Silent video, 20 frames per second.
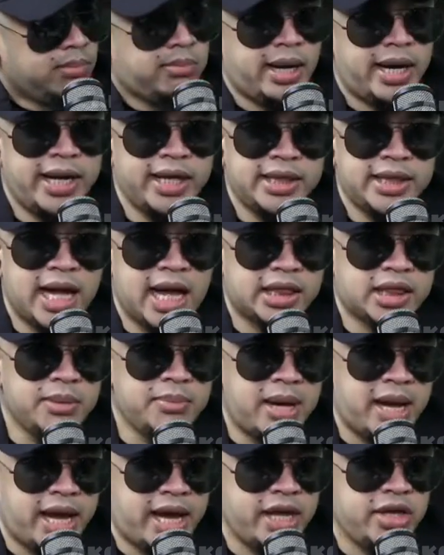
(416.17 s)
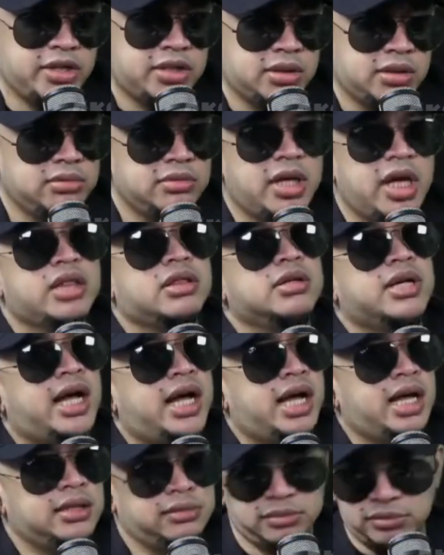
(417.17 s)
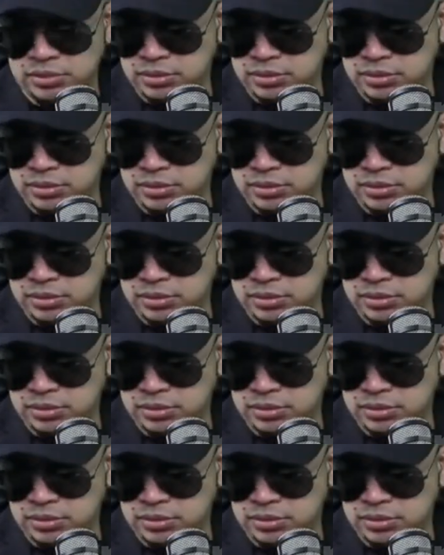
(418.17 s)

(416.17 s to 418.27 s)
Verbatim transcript: Bakit dati maayos? Eto ha, ah.